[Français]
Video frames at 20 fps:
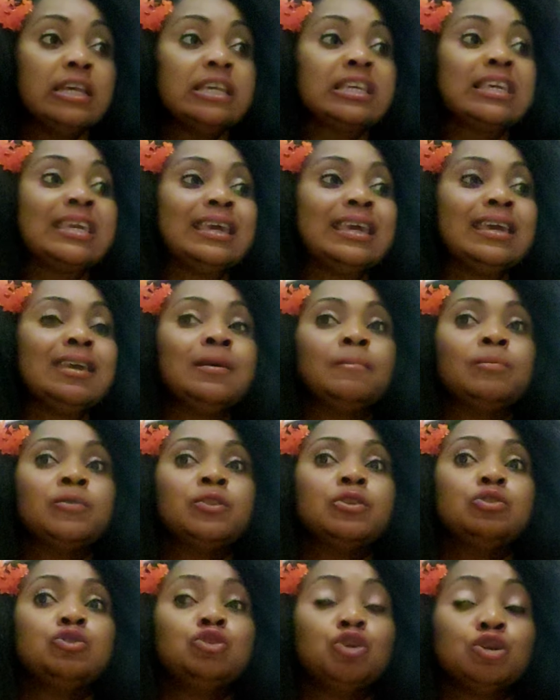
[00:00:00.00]
qui
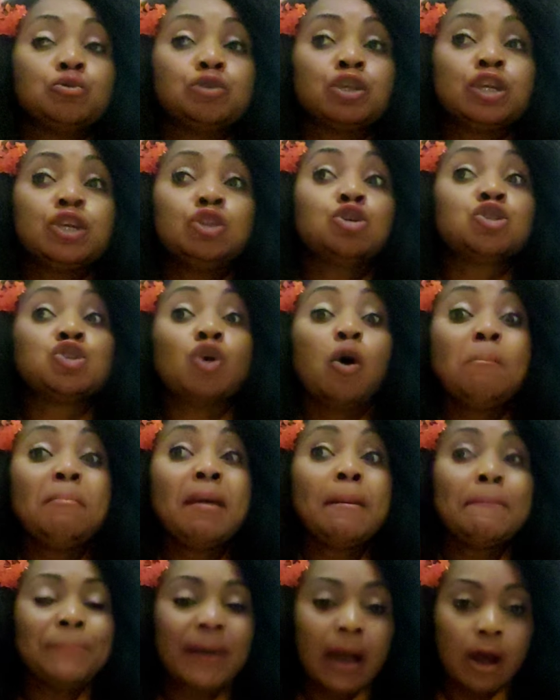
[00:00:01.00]
ne, qui ne sont
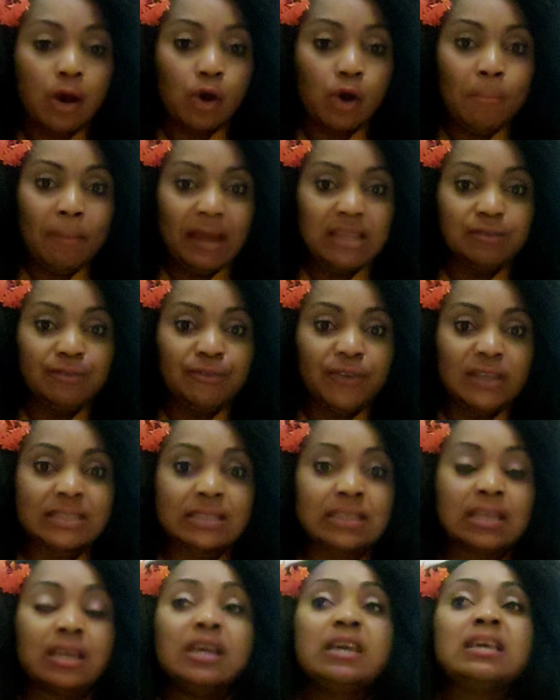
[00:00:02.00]
même pas encore manifestes
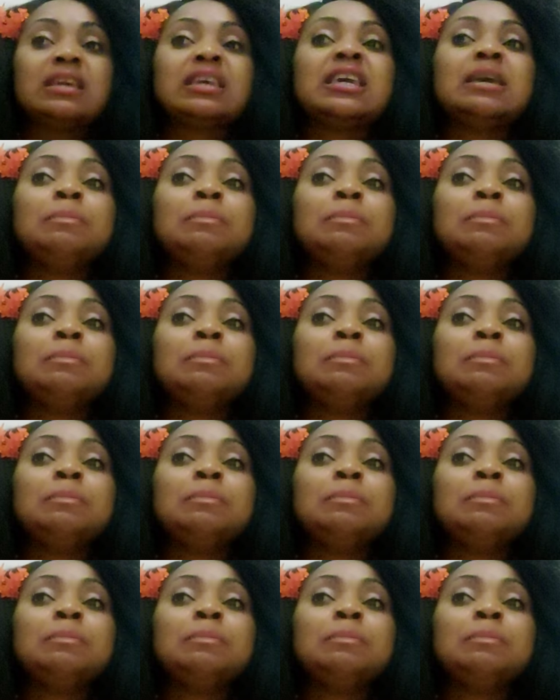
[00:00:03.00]
qui